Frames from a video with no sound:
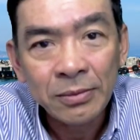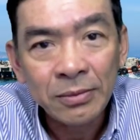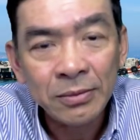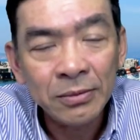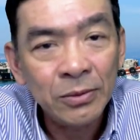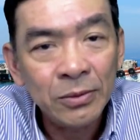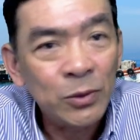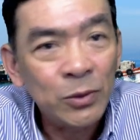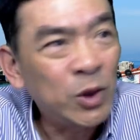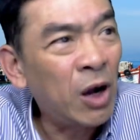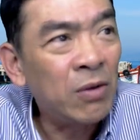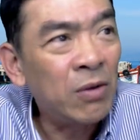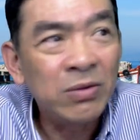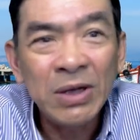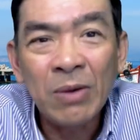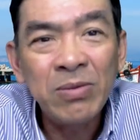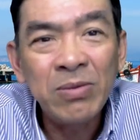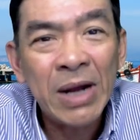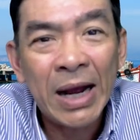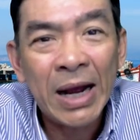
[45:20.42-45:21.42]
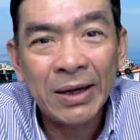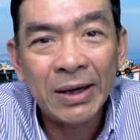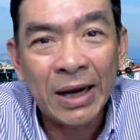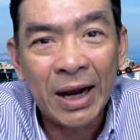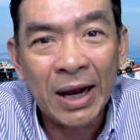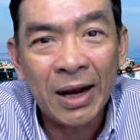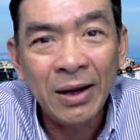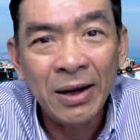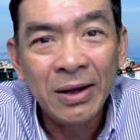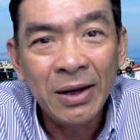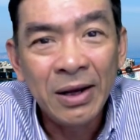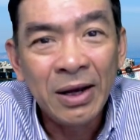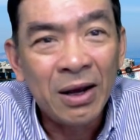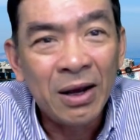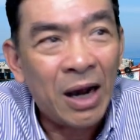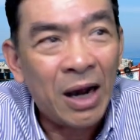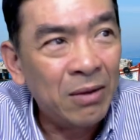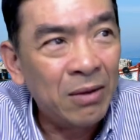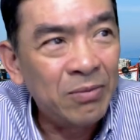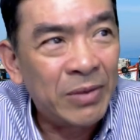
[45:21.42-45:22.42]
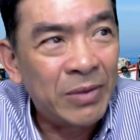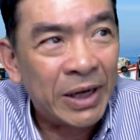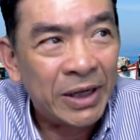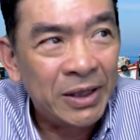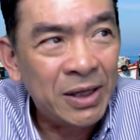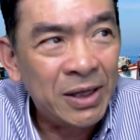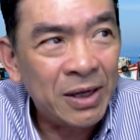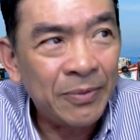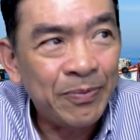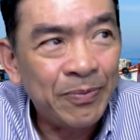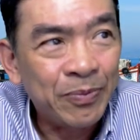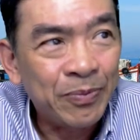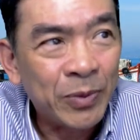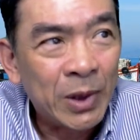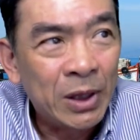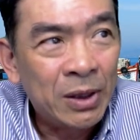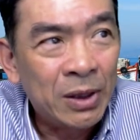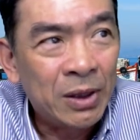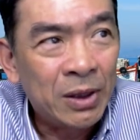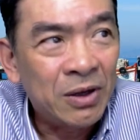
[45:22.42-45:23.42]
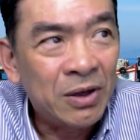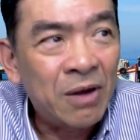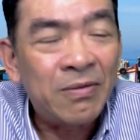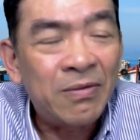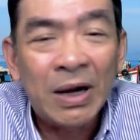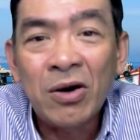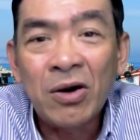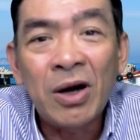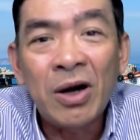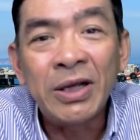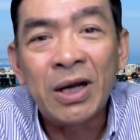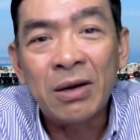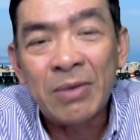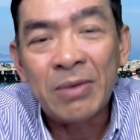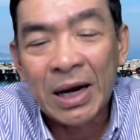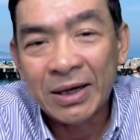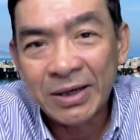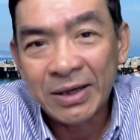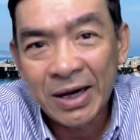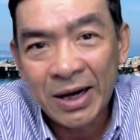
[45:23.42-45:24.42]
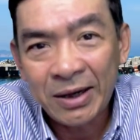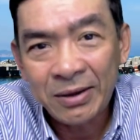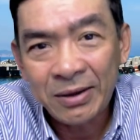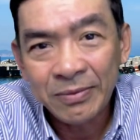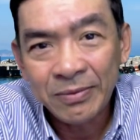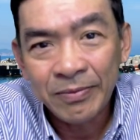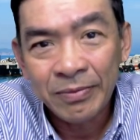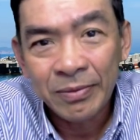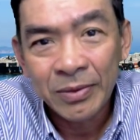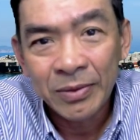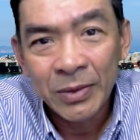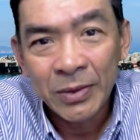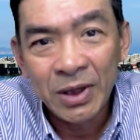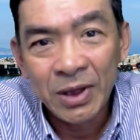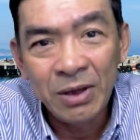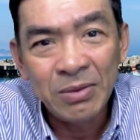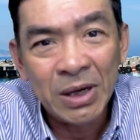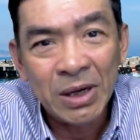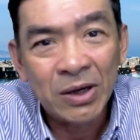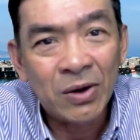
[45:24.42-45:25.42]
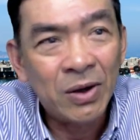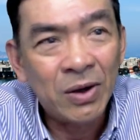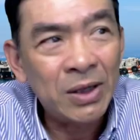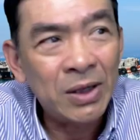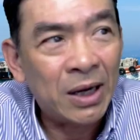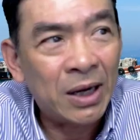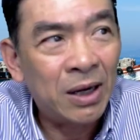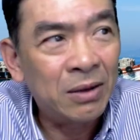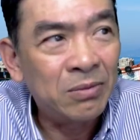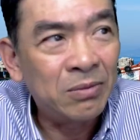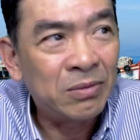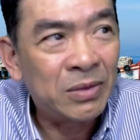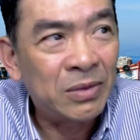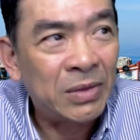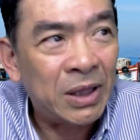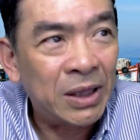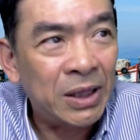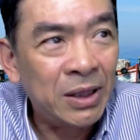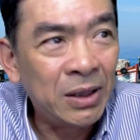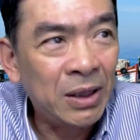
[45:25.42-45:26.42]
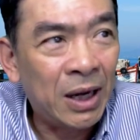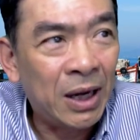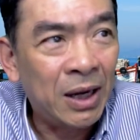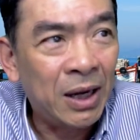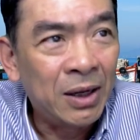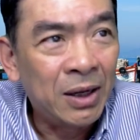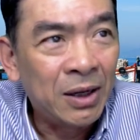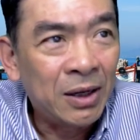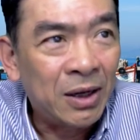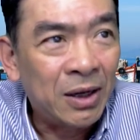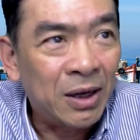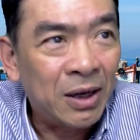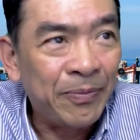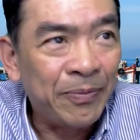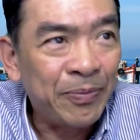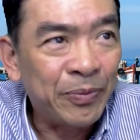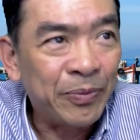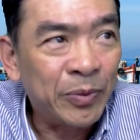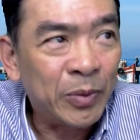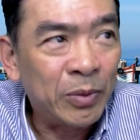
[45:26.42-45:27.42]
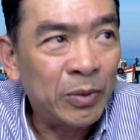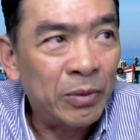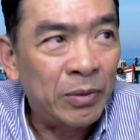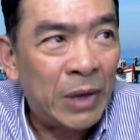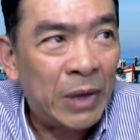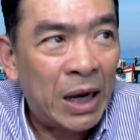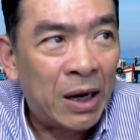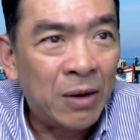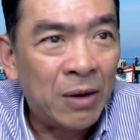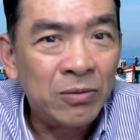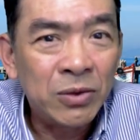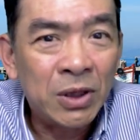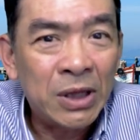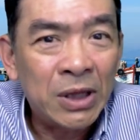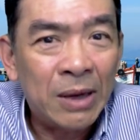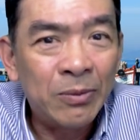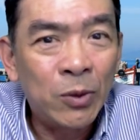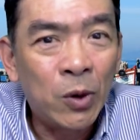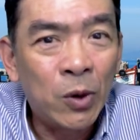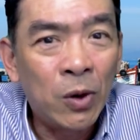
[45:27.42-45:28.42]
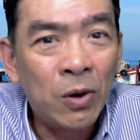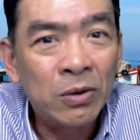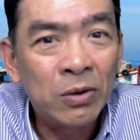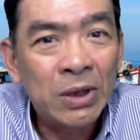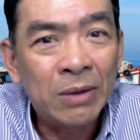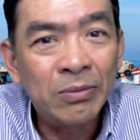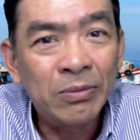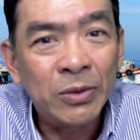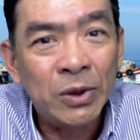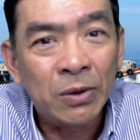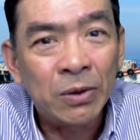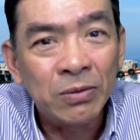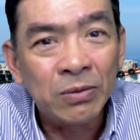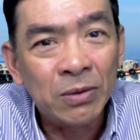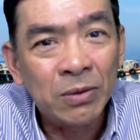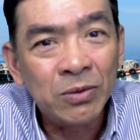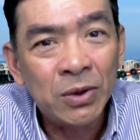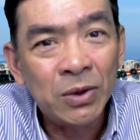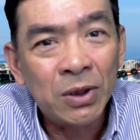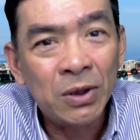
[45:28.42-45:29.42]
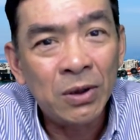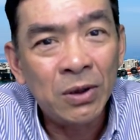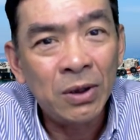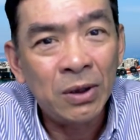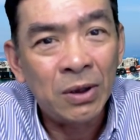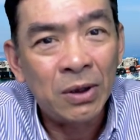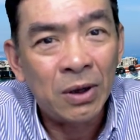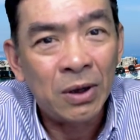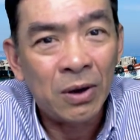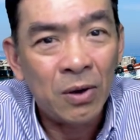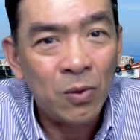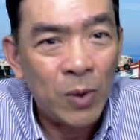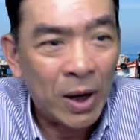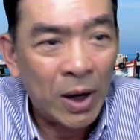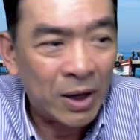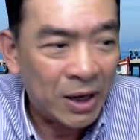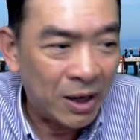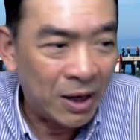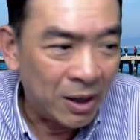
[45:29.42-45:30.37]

nó không giống ai cả ở Mỹ đó nó vẫn có những cái mặt trái nếu mà nói rằng ở Mỹ là um, mà không có tham ô tham nhũng không có hối lộ hoặc là